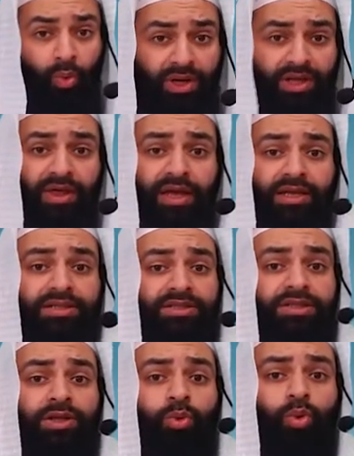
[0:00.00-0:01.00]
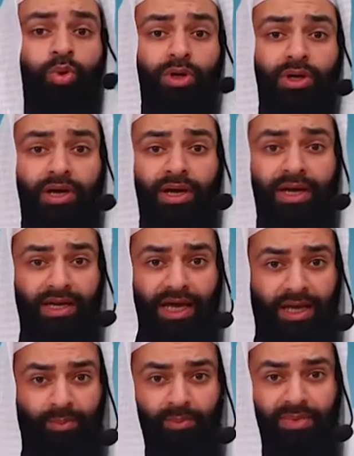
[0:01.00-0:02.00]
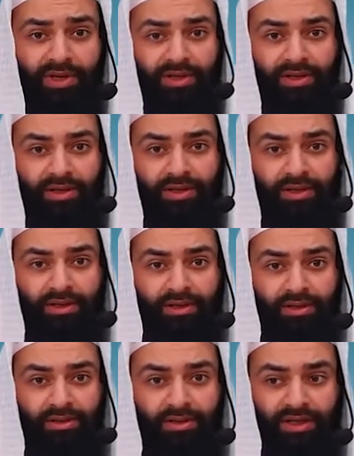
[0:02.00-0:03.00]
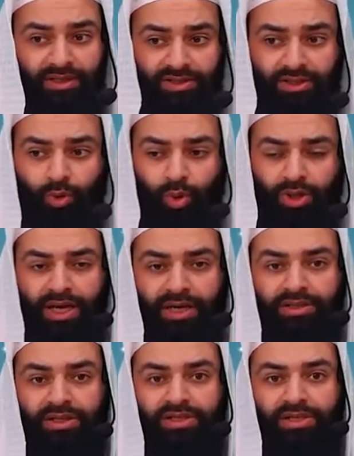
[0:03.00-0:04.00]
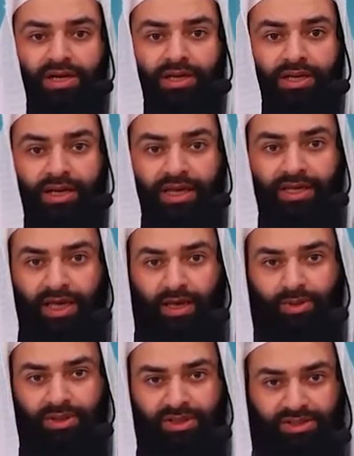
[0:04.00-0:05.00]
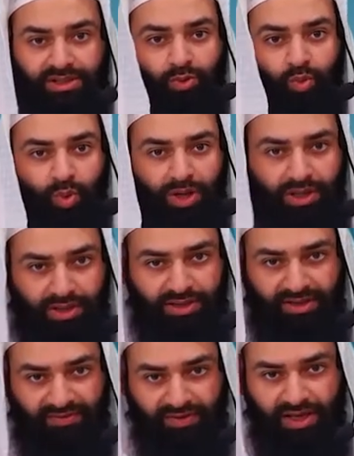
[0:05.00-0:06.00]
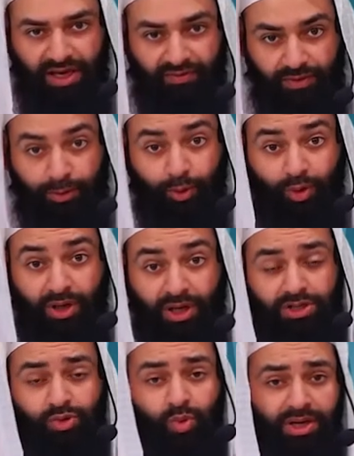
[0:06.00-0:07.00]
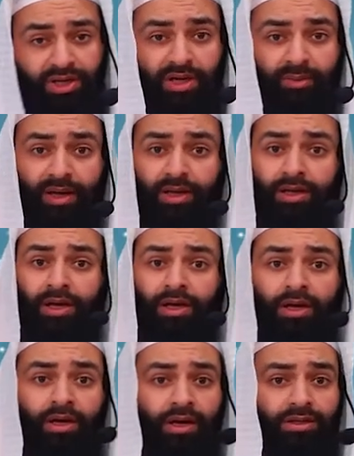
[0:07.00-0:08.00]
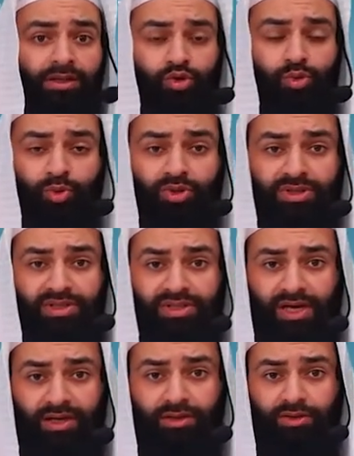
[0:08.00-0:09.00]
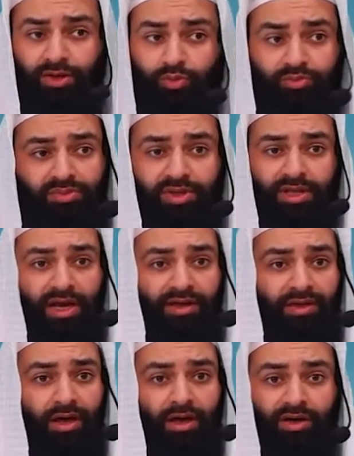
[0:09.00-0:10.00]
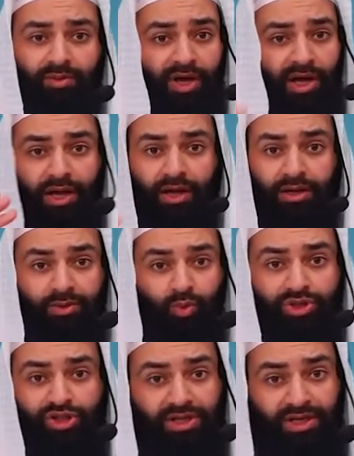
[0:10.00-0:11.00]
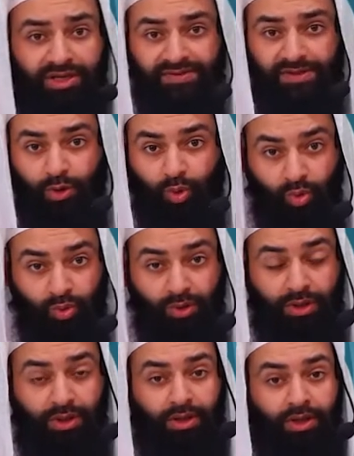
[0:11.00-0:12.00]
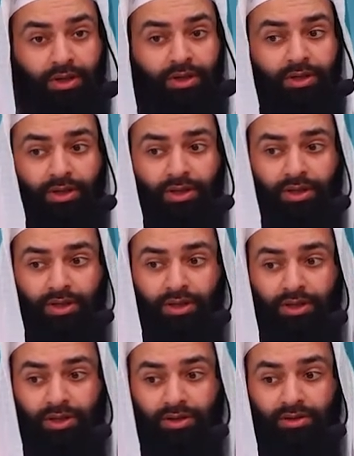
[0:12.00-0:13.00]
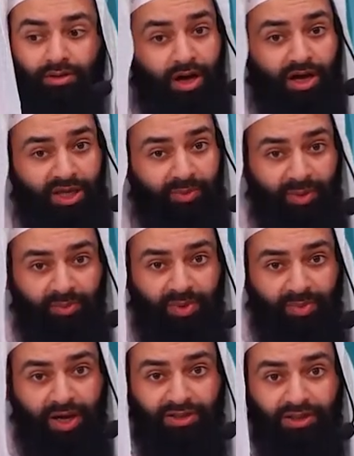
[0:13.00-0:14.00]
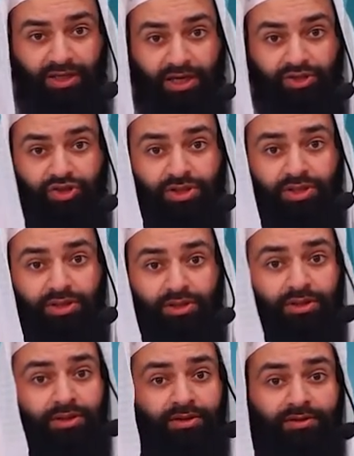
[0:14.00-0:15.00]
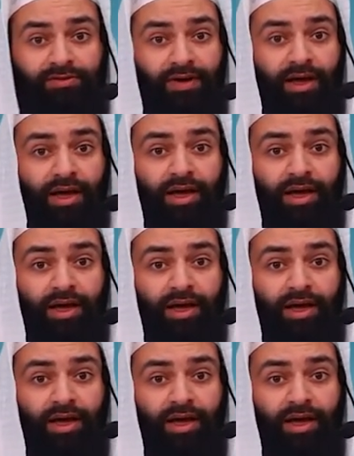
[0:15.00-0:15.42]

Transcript: وكذلك التطوع العام لأن التطوع لا يقتصر على الأيام التي ورد فيها فضل خاص وإنما قد يصوم الإنسان يوم ثلاثة أربعاء وجد نفسه آه، راغبا ببعض الأجر ف